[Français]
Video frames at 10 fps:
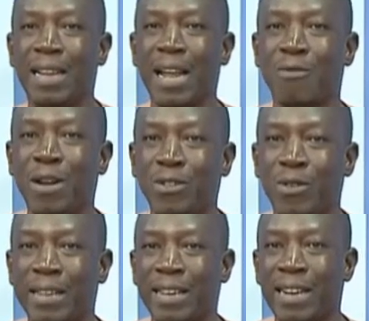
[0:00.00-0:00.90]
de la
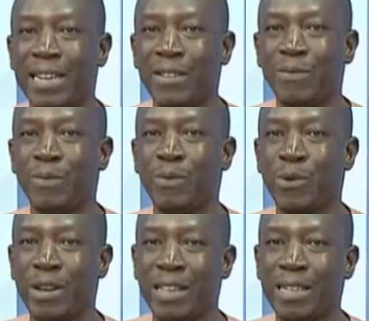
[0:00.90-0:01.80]
coalition alternative
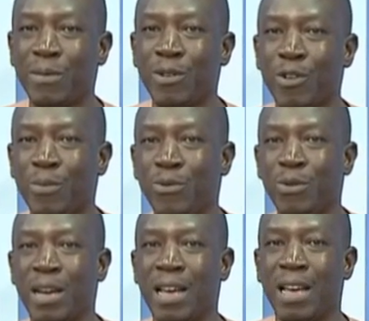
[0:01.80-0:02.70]
pour une ensemble de
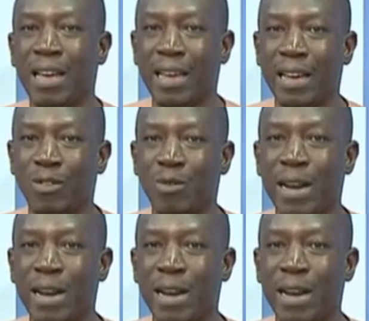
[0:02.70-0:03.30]
rupture et,